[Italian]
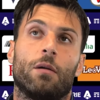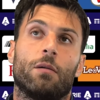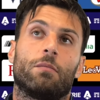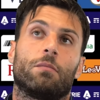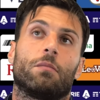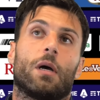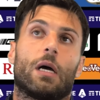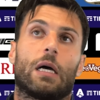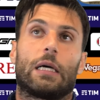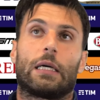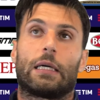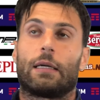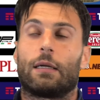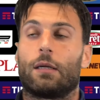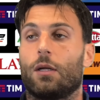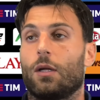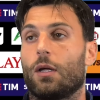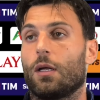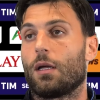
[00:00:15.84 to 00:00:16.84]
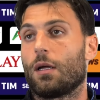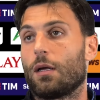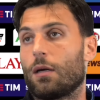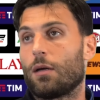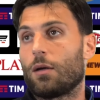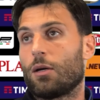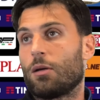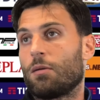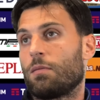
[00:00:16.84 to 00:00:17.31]
Ma
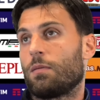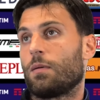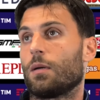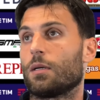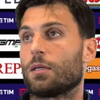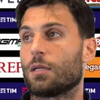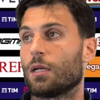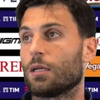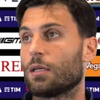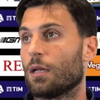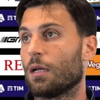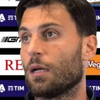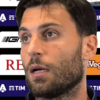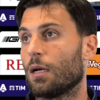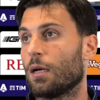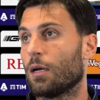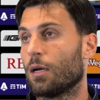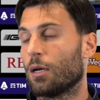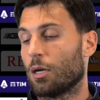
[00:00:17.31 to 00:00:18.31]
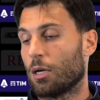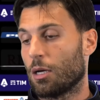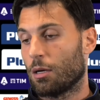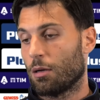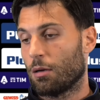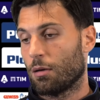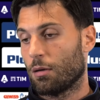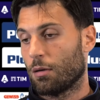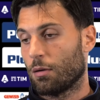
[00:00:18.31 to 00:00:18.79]
eh, è
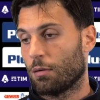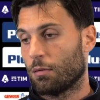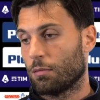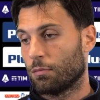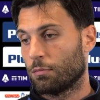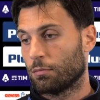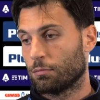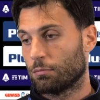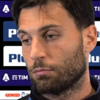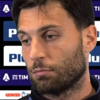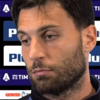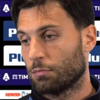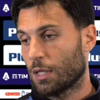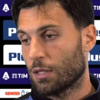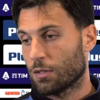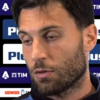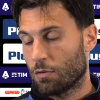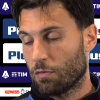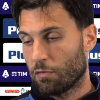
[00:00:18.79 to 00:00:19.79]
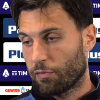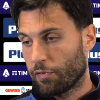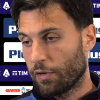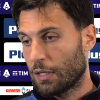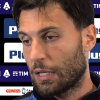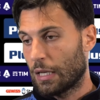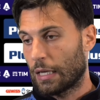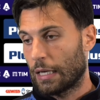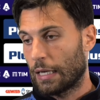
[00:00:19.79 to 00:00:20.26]
stata una
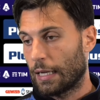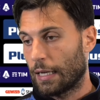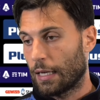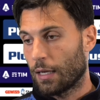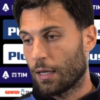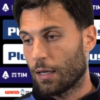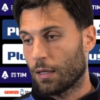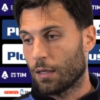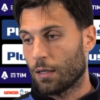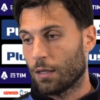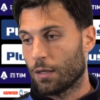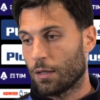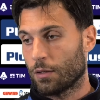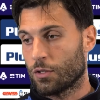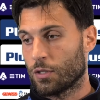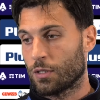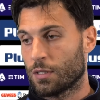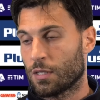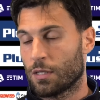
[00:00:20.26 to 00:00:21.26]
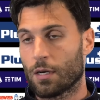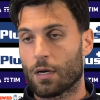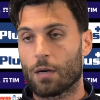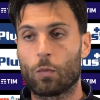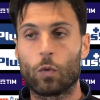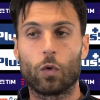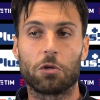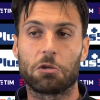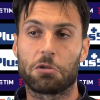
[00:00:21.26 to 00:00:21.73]
sconfitta che ci
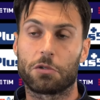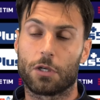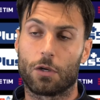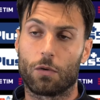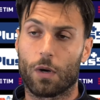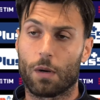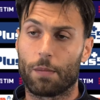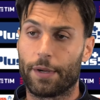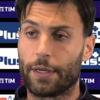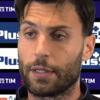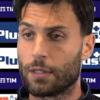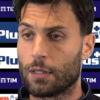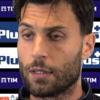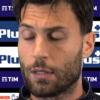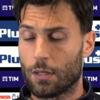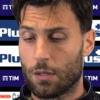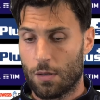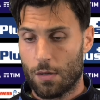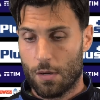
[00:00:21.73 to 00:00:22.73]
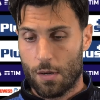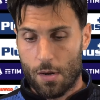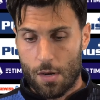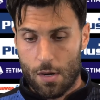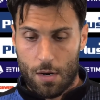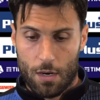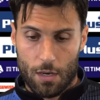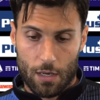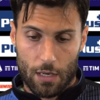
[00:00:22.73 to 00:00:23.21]
insegnerà molto sicuramente,
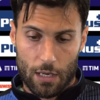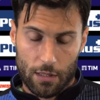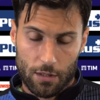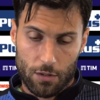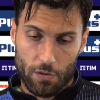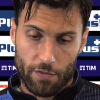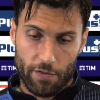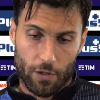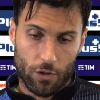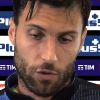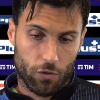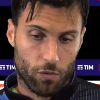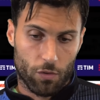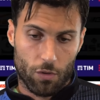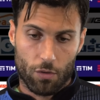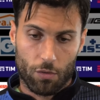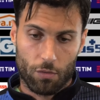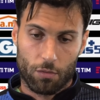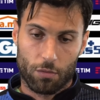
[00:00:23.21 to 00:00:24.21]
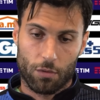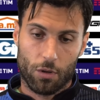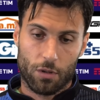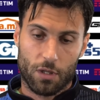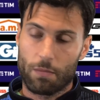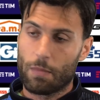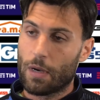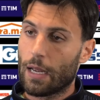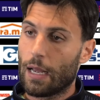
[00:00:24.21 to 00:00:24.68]
la Lazio ha fatto
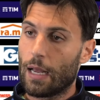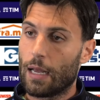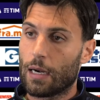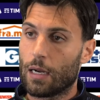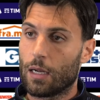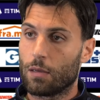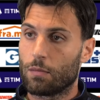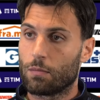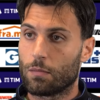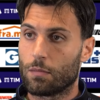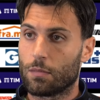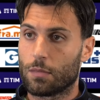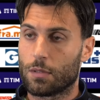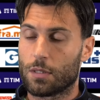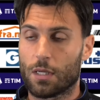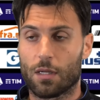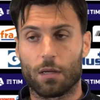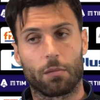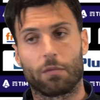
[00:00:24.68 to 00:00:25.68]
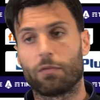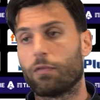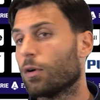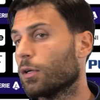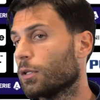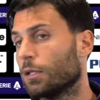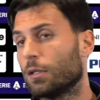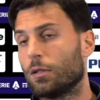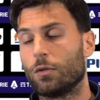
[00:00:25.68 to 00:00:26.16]
un'ottima gara, è stata più
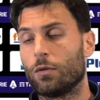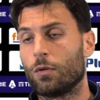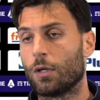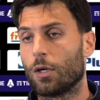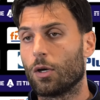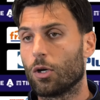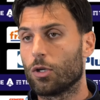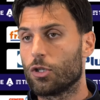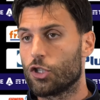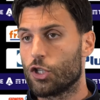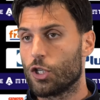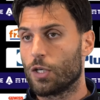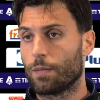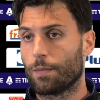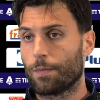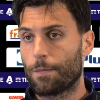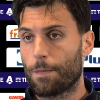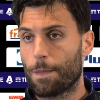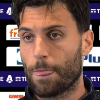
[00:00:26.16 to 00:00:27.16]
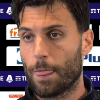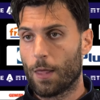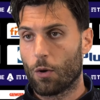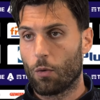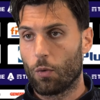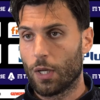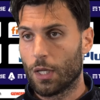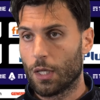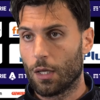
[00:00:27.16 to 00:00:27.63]
forte di noi oggi,
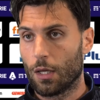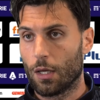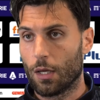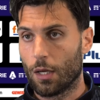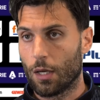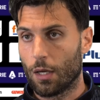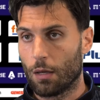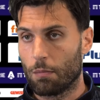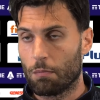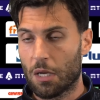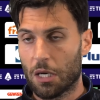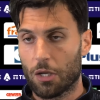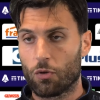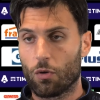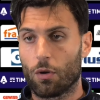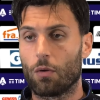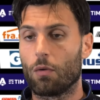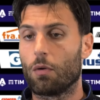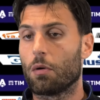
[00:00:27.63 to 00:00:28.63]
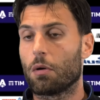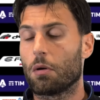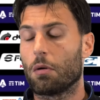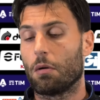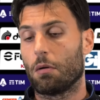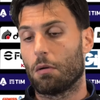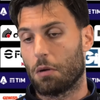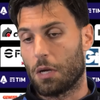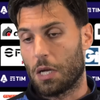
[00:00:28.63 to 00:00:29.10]
quindi merito a
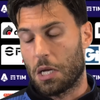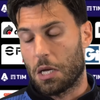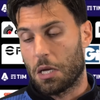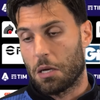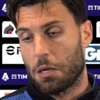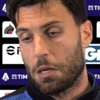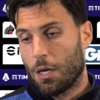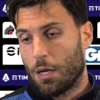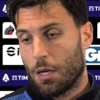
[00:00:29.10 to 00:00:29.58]
loro e,